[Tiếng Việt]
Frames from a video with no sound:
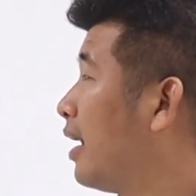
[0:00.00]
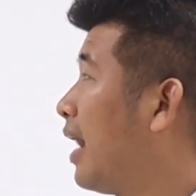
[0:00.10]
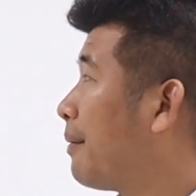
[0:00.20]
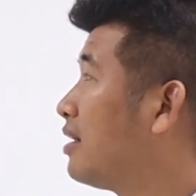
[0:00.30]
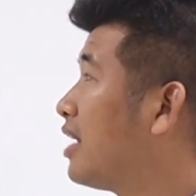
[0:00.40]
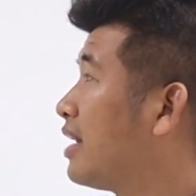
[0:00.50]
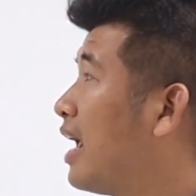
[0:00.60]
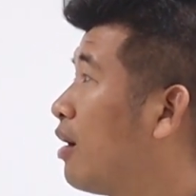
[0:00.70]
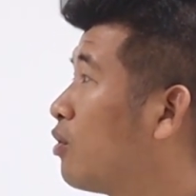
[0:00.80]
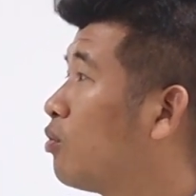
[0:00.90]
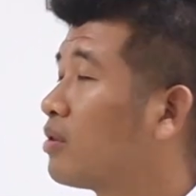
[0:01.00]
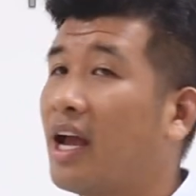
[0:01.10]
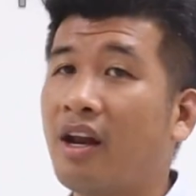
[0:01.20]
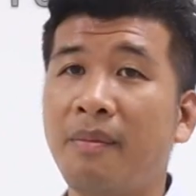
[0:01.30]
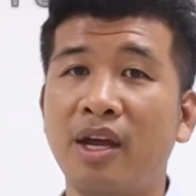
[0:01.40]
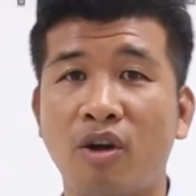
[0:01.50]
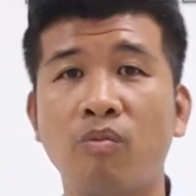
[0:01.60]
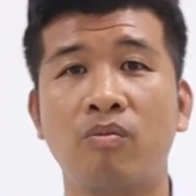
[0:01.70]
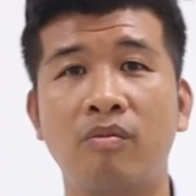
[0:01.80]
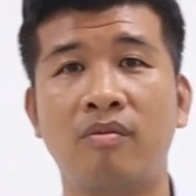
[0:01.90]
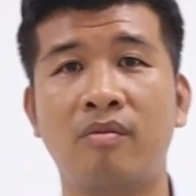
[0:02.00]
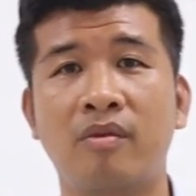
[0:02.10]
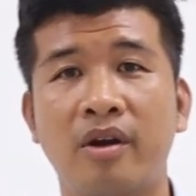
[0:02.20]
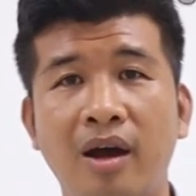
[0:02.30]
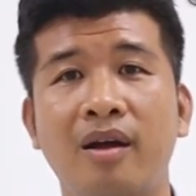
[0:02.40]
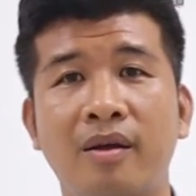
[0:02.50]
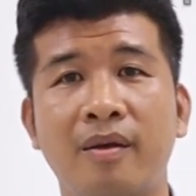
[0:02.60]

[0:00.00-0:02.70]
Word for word: làm cái sàn nhà của chúng ta nó bị rung đó